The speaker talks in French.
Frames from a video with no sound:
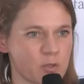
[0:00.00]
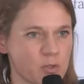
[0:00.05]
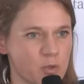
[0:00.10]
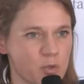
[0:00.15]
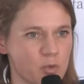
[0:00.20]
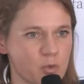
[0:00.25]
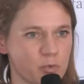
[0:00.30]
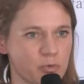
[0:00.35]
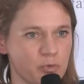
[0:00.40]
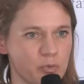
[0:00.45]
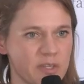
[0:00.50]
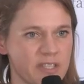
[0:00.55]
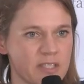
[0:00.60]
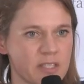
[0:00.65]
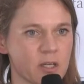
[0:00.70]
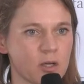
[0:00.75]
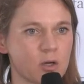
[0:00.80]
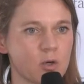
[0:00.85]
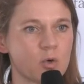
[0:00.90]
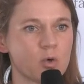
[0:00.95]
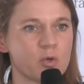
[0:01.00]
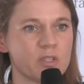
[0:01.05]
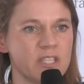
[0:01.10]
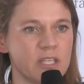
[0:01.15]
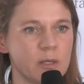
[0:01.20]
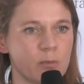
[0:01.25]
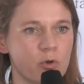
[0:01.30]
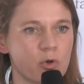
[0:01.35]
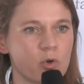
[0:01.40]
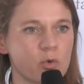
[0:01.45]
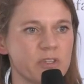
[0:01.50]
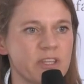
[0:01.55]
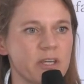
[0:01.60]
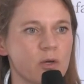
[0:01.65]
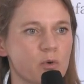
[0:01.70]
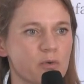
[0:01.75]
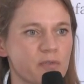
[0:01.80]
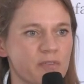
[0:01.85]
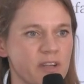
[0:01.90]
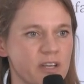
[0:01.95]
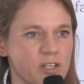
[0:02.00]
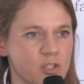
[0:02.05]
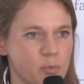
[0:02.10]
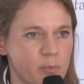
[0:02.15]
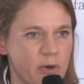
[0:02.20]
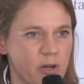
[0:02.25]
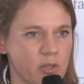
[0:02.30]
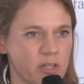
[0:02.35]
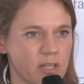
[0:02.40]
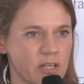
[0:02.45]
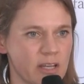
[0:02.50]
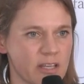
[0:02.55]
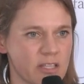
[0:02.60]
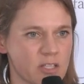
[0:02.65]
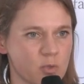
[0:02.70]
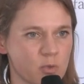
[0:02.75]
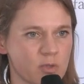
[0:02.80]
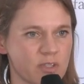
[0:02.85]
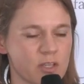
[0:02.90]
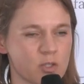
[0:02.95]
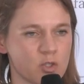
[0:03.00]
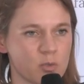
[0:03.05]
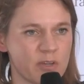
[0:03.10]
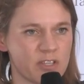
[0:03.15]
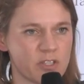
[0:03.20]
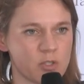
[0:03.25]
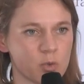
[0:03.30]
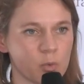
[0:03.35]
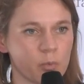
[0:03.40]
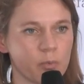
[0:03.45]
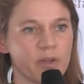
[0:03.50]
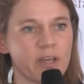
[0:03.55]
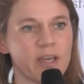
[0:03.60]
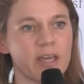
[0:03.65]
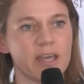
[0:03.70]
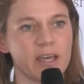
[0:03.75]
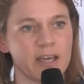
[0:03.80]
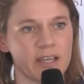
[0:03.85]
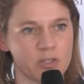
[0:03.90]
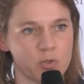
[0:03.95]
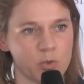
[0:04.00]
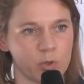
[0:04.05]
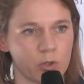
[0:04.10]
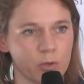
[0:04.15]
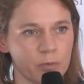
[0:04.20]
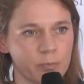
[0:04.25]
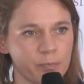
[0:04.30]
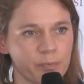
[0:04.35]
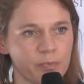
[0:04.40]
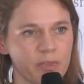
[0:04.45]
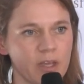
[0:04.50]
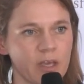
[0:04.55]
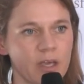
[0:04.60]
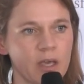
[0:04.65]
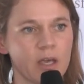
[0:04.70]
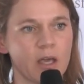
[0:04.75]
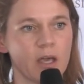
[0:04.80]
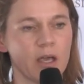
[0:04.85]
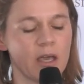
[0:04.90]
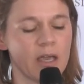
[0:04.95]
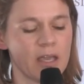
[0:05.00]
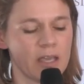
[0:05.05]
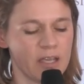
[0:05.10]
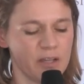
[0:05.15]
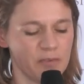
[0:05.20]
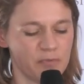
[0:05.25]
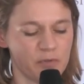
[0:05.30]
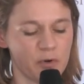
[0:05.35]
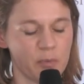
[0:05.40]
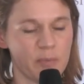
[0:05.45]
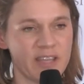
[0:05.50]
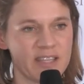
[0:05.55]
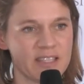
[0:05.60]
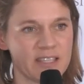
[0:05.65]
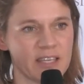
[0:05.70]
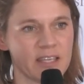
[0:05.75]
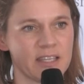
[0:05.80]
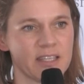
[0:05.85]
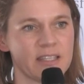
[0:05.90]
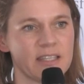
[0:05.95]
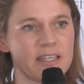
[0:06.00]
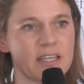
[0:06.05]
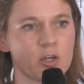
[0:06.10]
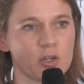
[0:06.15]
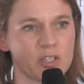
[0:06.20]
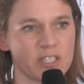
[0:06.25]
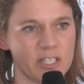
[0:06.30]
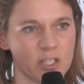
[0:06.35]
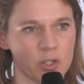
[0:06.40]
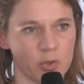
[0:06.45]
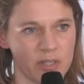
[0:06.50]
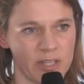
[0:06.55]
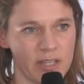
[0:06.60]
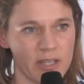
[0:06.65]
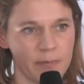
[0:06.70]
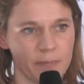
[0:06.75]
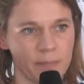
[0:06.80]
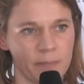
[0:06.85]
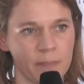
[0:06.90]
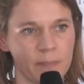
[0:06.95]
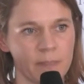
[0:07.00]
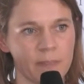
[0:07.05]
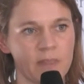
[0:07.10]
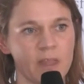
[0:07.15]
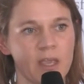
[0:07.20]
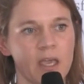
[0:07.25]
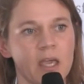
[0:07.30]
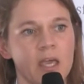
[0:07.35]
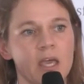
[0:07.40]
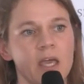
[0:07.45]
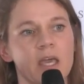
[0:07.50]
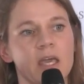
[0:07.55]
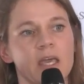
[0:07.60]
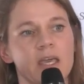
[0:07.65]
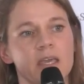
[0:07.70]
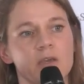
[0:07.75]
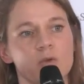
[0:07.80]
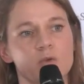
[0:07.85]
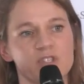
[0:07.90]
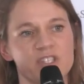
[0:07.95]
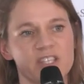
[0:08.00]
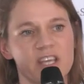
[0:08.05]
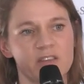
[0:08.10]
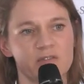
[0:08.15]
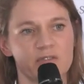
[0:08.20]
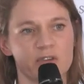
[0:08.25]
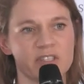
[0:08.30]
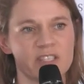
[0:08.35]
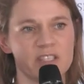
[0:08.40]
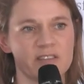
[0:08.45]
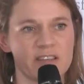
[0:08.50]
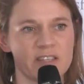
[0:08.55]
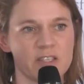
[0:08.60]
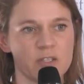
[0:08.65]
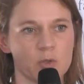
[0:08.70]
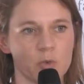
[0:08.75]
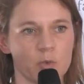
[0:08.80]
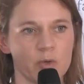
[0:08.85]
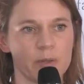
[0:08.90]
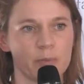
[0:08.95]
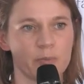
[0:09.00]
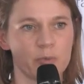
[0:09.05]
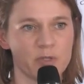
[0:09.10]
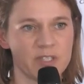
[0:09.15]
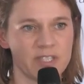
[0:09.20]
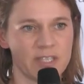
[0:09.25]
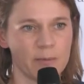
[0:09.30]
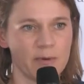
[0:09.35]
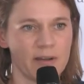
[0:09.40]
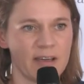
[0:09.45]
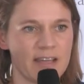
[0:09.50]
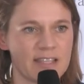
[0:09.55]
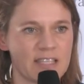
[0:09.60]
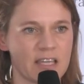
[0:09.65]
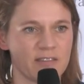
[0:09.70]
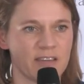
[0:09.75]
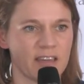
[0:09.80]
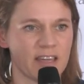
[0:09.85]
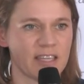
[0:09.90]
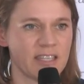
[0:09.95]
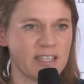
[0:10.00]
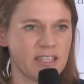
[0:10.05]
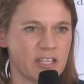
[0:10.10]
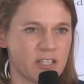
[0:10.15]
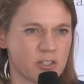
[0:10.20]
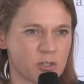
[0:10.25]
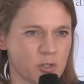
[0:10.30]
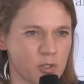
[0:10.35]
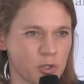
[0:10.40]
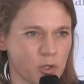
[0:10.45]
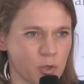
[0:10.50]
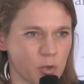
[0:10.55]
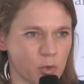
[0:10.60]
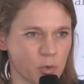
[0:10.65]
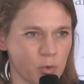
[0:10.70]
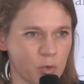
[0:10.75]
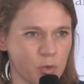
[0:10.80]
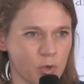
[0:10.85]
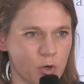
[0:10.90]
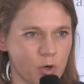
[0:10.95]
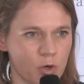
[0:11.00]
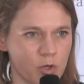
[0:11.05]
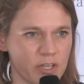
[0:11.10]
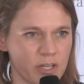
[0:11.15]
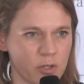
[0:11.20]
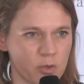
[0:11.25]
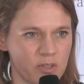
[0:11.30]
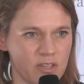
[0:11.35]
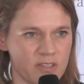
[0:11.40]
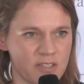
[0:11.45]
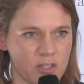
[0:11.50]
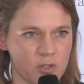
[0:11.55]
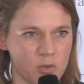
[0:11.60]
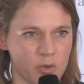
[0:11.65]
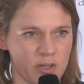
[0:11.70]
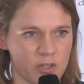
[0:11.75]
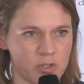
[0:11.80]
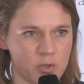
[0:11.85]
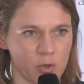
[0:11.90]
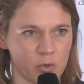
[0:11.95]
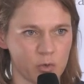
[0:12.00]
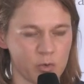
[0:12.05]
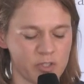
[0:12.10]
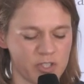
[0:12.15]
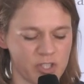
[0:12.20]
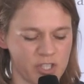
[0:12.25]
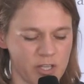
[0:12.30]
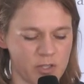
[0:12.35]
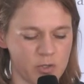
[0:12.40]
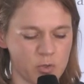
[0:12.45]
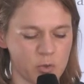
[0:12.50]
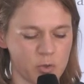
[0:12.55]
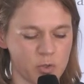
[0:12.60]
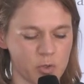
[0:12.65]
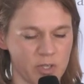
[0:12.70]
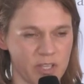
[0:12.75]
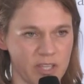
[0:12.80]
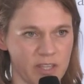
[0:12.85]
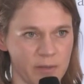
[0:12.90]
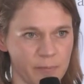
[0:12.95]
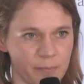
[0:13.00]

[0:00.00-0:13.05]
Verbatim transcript: d'une fuite audible au dégonflage du ballonnet de la sonde d'intubation, est rassurant il faut mettre des corticoïdes. Et une jet ventilation est possible à travers un guide échangeur creux en cas de désaturation en oxygène sur ce guide.